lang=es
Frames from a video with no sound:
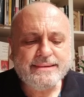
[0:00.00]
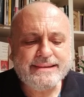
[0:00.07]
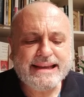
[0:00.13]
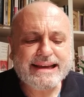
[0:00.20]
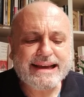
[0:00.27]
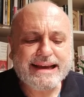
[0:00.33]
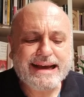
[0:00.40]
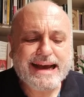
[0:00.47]

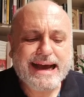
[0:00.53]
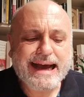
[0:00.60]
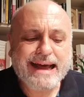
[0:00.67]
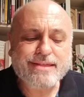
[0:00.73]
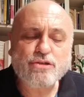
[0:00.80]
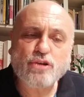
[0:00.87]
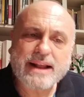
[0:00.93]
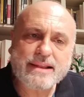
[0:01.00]
deja
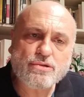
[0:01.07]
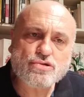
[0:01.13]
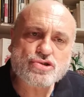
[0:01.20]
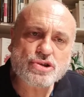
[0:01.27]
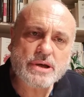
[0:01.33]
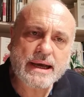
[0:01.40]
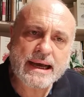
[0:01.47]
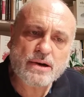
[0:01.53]

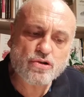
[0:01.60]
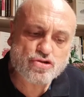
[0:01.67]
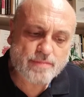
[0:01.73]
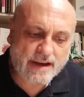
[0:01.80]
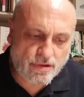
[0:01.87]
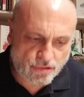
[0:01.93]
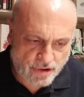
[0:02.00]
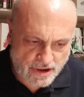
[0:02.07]
azorados a los
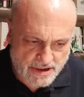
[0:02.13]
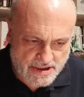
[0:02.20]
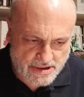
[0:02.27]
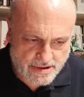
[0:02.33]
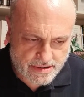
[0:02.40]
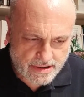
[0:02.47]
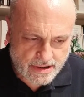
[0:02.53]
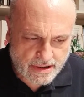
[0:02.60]

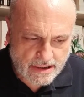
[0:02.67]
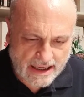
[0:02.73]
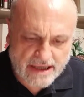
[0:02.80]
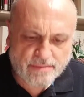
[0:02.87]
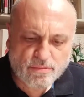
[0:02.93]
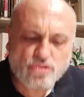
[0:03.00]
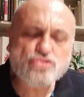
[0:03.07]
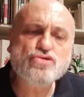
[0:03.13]
varones.
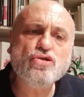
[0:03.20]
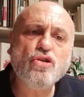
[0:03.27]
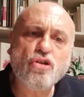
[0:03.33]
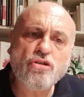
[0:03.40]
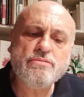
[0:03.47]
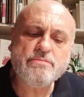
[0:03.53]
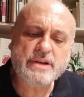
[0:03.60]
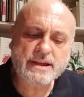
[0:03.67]
Hay mucho
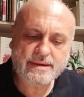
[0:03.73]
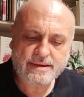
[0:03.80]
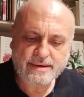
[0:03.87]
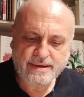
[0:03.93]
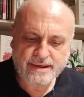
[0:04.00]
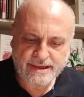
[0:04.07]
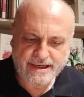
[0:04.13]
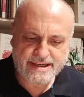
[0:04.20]
hombre
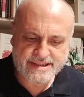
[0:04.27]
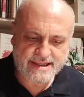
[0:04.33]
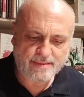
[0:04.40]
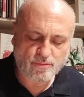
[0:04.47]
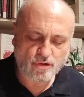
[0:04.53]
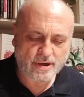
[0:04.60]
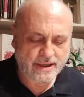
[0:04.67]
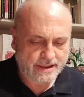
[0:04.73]
en esta
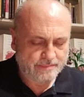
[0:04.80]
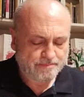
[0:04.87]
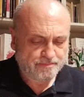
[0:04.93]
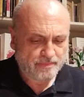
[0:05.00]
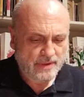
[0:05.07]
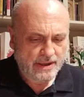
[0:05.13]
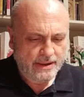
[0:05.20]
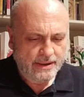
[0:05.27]
mujer.
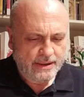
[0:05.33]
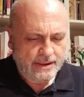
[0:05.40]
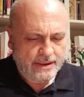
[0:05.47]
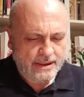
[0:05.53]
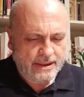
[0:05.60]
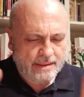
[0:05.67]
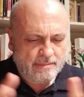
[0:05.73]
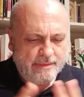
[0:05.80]

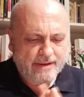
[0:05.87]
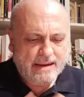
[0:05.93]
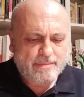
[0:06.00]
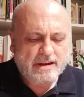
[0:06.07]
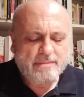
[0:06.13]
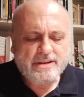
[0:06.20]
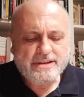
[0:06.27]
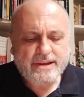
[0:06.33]
Me van a
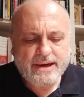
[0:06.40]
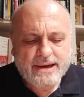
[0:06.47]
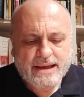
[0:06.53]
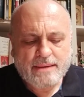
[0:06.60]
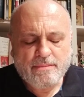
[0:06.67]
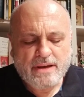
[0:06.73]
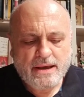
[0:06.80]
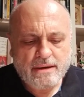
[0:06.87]
permitir
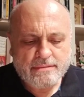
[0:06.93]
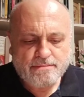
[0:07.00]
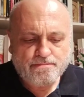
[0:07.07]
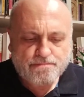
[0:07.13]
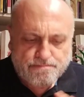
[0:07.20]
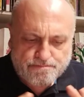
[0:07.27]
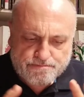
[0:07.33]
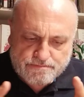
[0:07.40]
que me
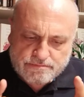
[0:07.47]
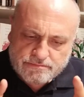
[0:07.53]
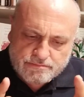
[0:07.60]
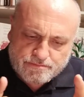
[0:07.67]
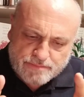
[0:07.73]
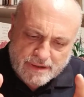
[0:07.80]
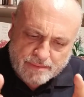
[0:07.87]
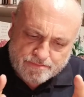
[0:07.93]

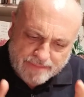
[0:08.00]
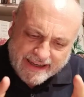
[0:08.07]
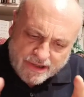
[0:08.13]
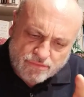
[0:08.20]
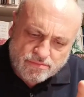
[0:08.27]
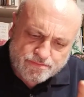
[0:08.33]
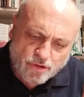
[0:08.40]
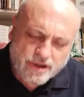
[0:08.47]

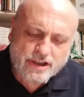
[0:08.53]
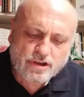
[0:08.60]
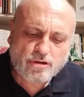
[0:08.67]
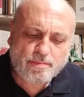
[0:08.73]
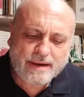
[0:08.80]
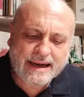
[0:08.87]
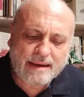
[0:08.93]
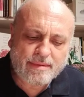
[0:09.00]
pare un
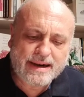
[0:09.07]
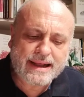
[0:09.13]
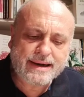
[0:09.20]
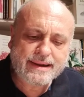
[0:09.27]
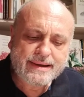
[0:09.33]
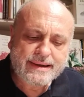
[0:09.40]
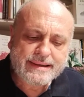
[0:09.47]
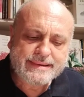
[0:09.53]
poquito para
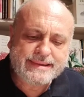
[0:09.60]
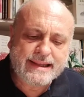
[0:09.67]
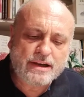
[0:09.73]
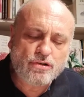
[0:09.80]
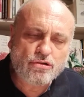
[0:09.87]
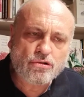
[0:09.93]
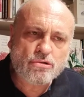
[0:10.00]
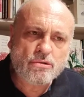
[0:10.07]
hablar
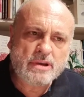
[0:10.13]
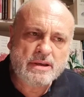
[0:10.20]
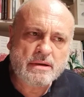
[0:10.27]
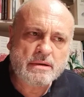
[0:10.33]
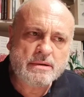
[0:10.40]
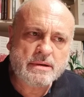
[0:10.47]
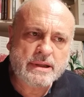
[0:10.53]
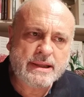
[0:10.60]
de lo,
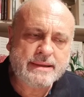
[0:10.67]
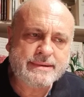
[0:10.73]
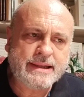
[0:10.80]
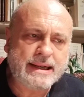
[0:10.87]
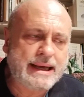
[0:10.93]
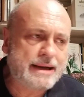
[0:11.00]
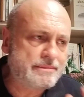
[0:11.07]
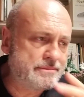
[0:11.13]
de,
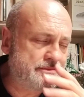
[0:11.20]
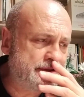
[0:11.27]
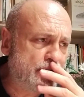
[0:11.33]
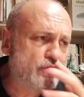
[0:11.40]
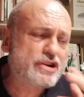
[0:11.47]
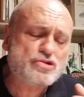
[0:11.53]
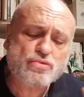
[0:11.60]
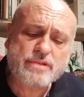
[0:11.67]

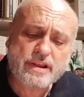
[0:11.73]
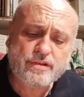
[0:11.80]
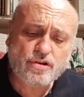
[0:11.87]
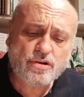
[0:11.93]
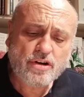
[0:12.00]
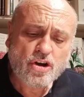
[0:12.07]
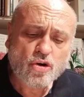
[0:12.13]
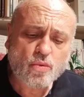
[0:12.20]
de lo que
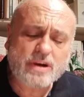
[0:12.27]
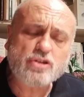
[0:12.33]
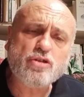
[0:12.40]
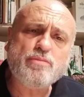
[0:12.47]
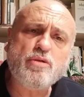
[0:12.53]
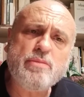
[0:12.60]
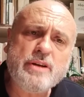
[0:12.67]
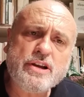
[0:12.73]
sucedió
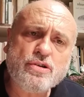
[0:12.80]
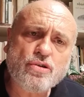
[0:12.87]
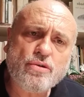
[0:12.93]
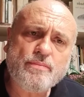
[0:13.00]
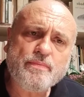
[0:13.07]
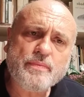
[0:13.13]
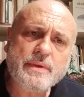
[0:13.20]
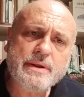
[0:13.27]
cuando
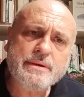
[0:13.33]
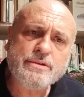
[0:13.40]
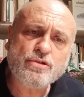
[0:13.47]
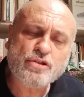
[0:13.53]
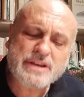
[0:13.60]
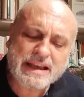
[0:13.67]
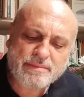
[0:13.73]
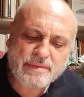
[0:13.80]
publicó
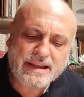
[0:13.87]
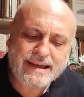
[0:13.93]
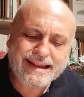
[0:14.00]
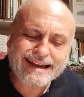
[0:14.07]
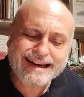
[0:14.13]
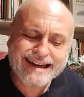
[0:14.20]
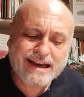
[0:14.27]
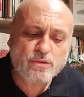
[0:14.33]
doña
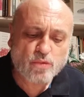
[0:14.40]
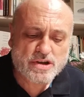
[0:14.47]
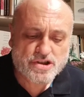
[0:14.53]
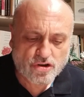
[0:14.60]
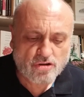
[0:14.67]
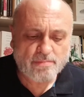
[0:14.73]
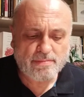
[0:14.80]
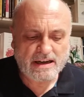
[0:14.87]
Emilia La
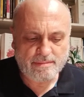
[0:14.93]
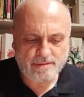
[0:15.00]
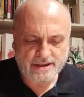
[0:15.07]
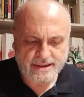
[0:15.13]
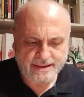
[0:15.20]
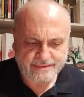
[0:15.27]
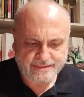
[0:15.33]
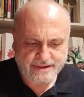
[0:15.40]
cuestión
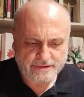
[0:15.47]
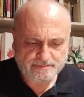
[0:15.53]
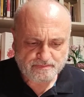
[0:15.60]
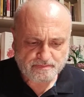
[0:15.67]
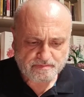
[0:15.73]
palpitante,